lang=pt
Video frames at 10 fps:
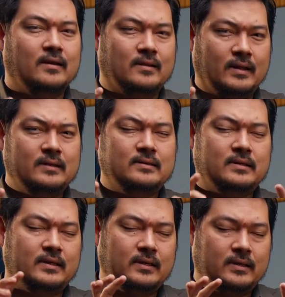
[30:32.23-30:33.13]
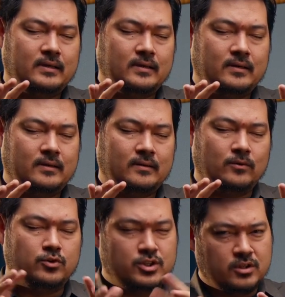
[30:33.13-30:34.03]
Né? E
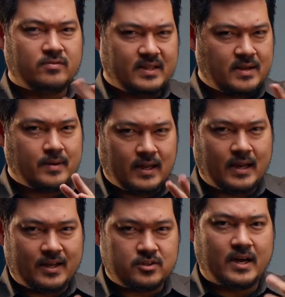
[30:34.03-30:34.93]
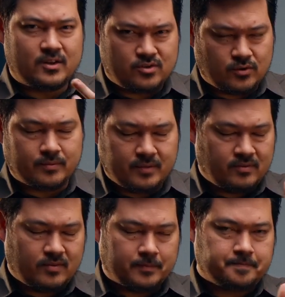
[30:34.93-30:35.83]
o Dino vai trabalhar lá de garçom,
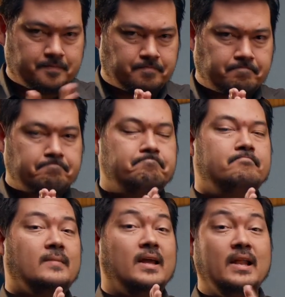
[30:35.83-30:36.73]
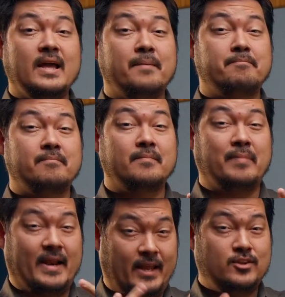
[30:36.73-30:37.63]
enfim. Ele é
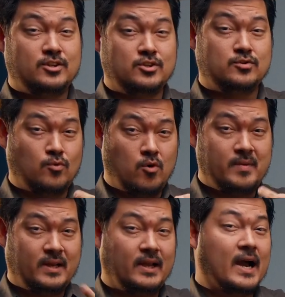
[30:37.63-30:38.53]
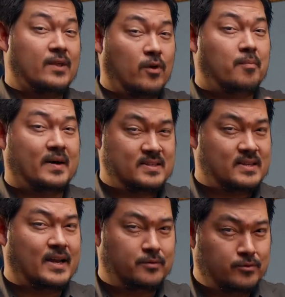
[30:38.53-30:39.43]
parente de um homem ligado ao
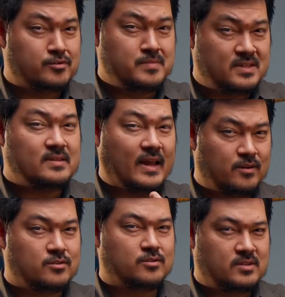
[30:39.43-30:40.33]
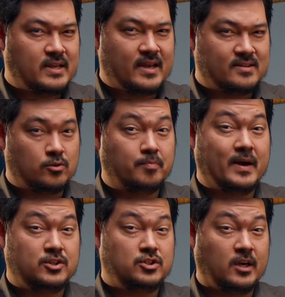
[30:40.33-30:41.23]
passado dos mistérios do César, o
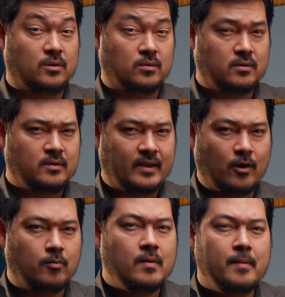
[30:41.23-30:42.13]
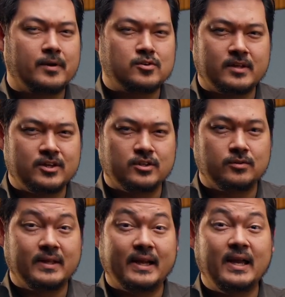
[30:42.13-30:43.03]
Pacheco, que é o personagem do
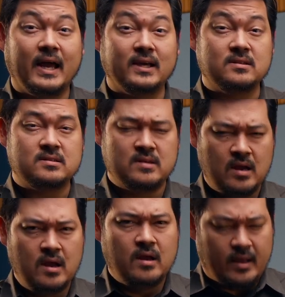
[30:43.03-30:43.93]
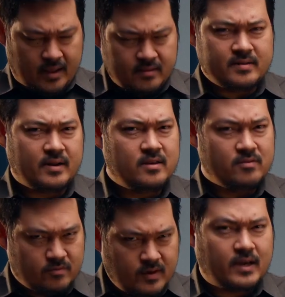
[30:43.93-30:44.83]
Dari Reis. Entra e
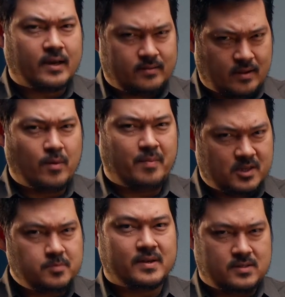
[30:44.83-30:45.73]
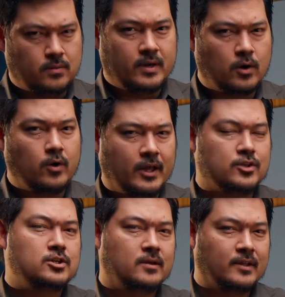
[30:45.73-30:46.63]
fica, tem uma participação
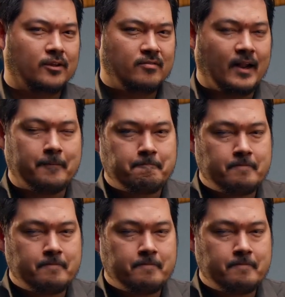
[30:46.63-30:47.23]
recorrente na novela.